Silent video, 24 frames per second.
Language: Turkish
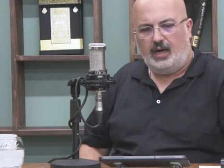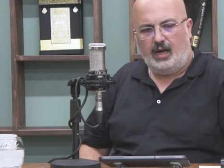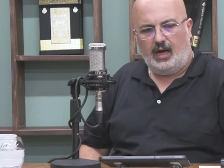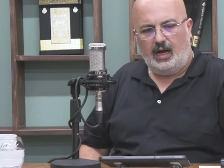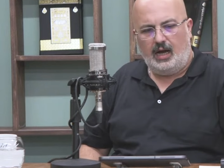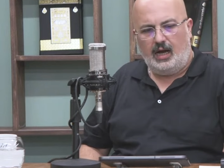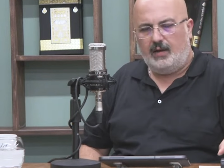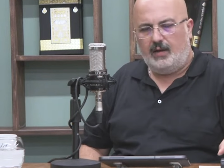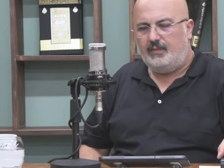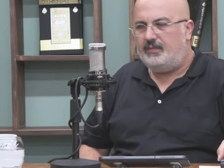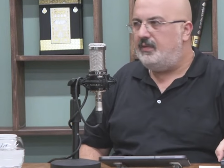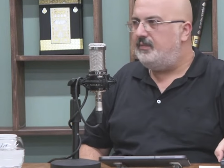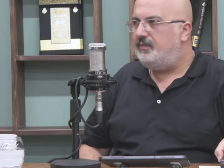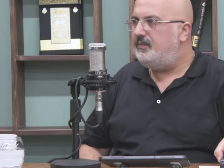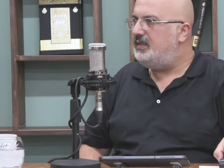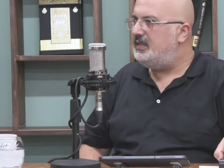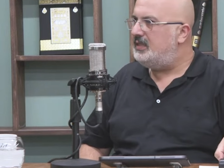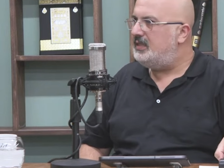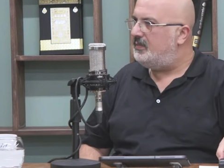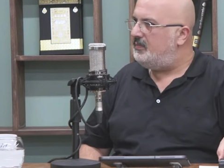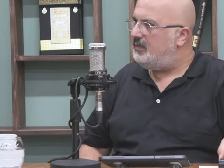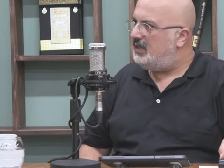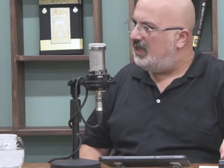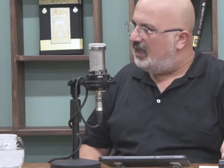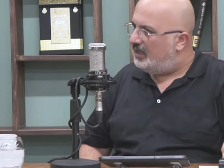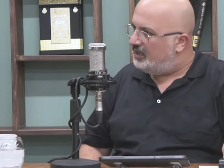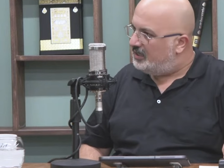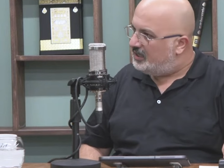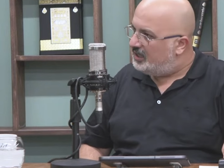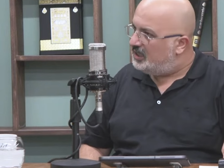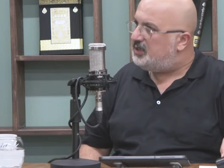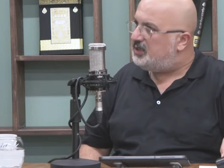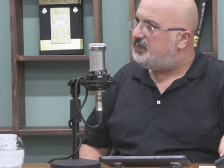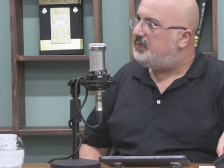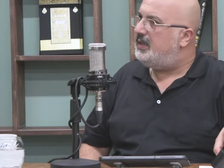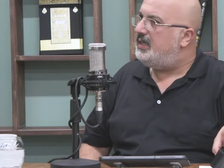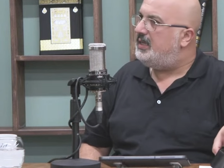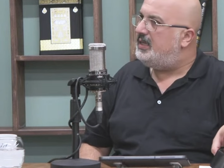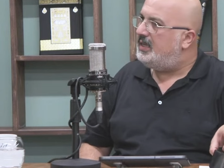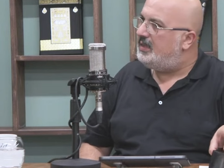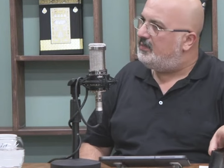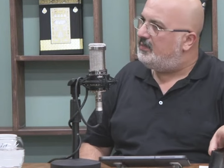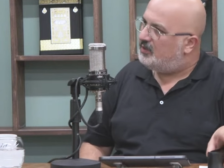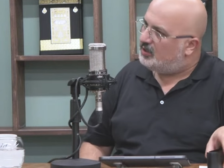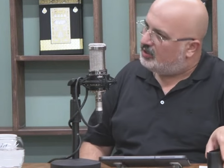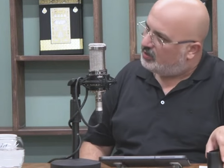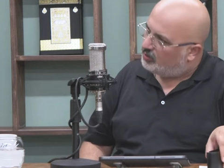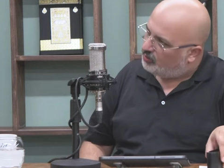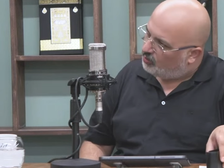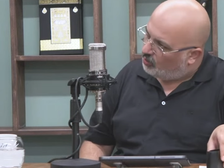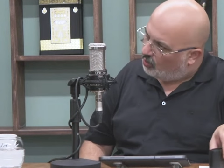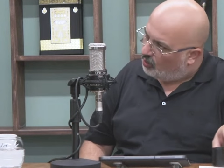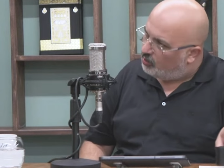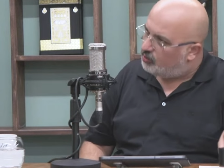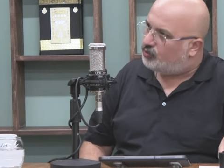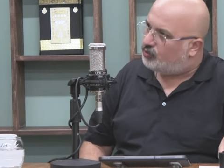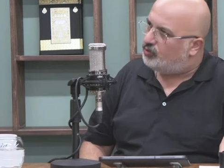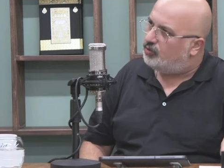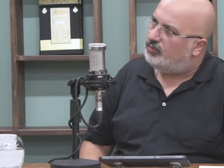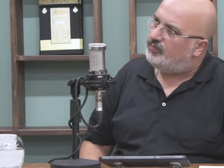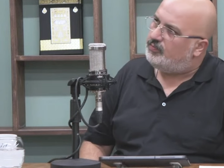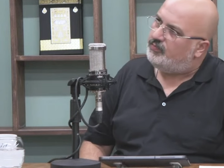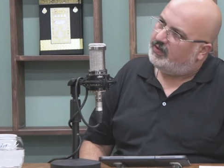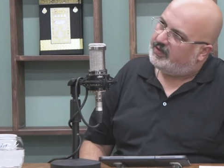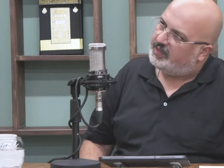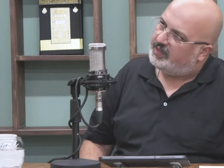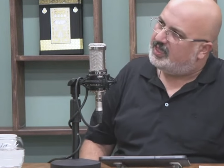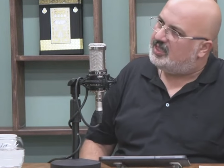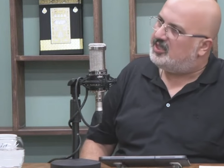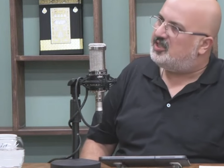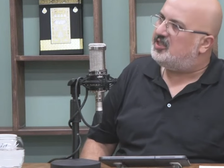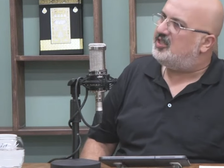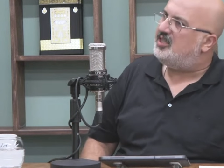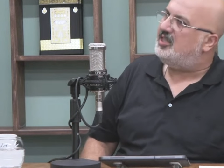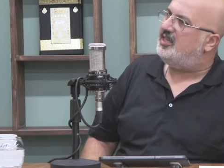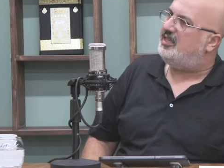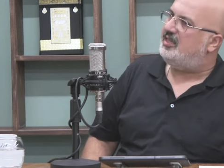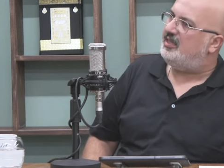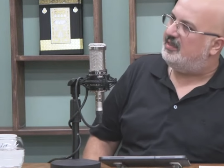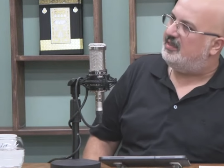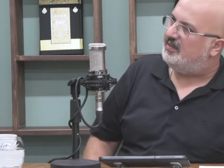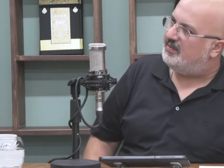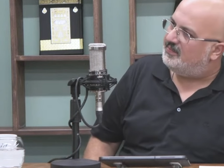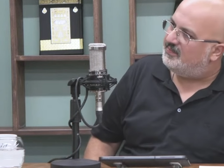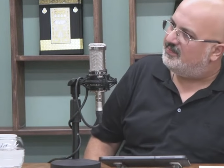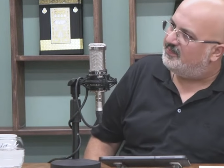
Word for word: Abi bizim yanlış bildiğimizi görsün ve gitsin.